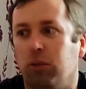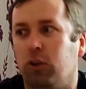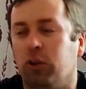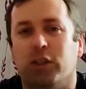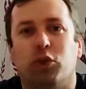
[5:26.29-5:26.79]

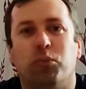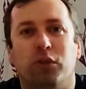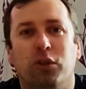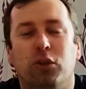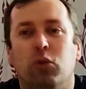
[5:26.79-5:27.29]
бережет нашу
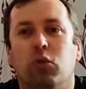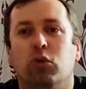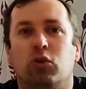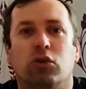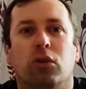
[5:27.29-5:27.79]
психику,
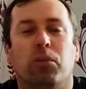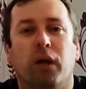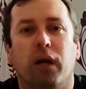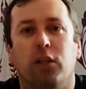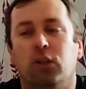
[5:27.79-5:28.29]
он что-то
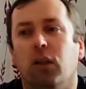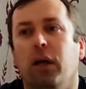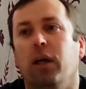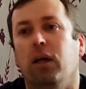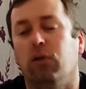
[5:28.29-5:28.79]
прячет,
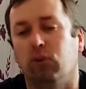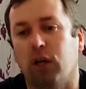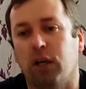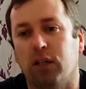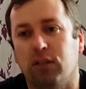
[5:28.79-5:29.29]
и вот
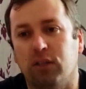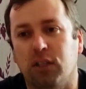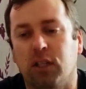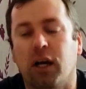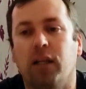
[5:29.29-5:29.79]
как раз в
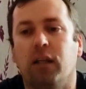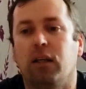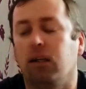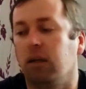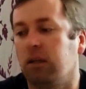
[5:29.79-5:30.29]
этих тайнах,
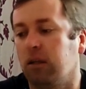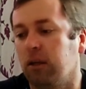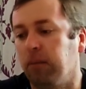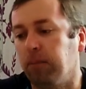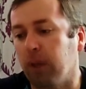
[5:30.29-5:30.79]
и
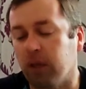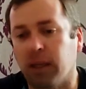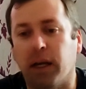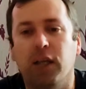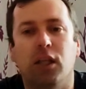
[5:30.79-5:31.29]
эта
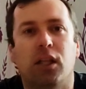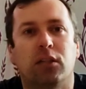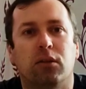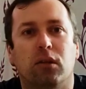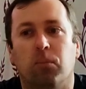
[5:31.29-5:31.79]
героиня
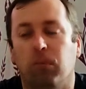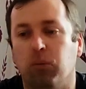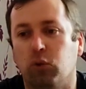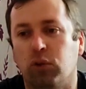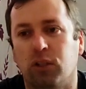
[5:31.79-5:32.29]
нас, нам
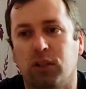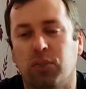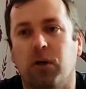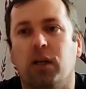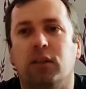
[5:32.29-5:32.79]
поможет
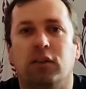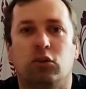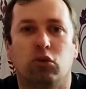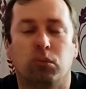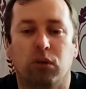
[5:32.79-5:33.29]
разобраться,
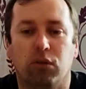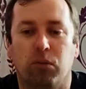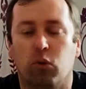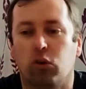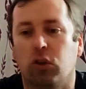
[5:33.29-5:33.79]
что было в
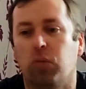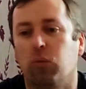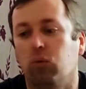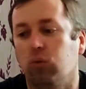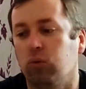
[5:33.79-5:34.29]

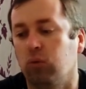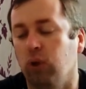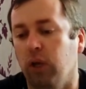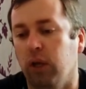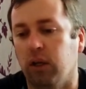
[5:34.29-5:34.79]
прошлом у
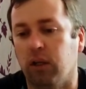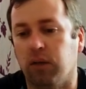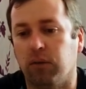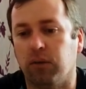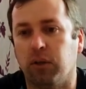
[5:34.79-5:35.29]

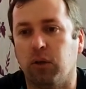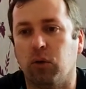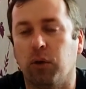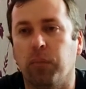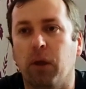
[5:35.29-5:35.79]
главного
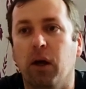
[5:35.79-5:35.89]
героя,